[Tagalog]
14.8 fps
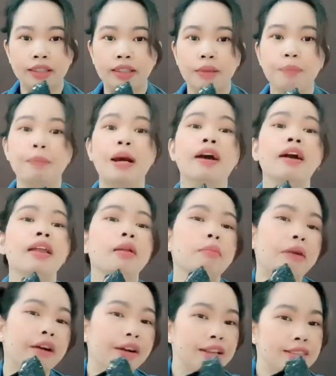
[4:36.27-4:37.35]
Bagay na
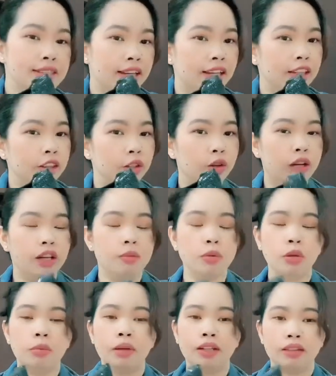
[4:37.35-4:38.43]
bagay sa akin to. Alam niyo
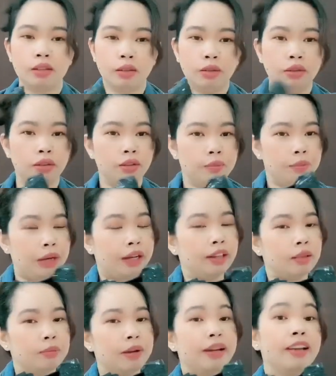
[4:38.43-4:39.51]
kung bakit ko, bakit
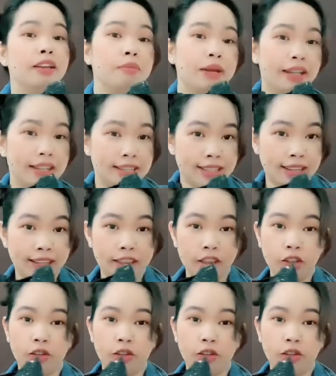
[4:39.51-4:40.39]
bagay na bagay sa akin to.